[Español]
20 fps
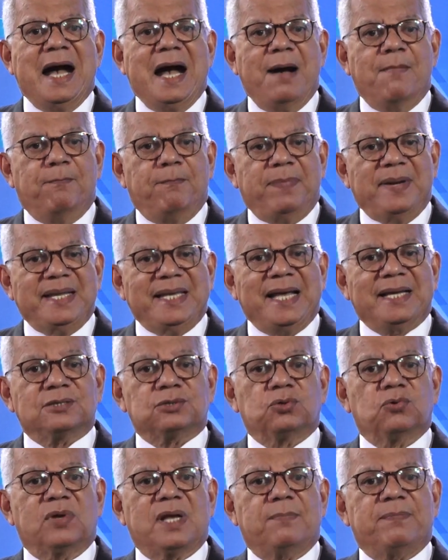ampliar
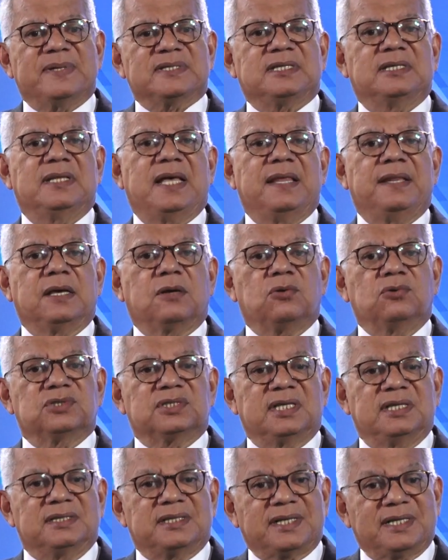su capacidad de
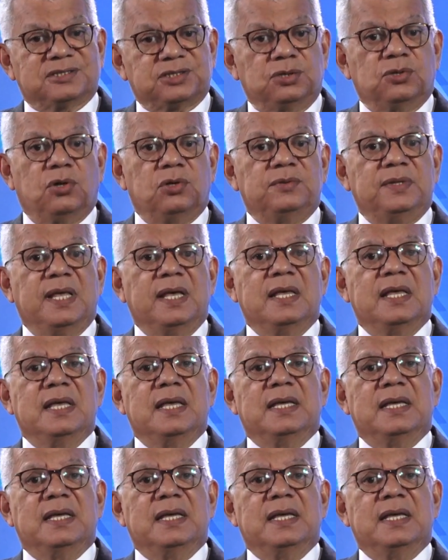concentración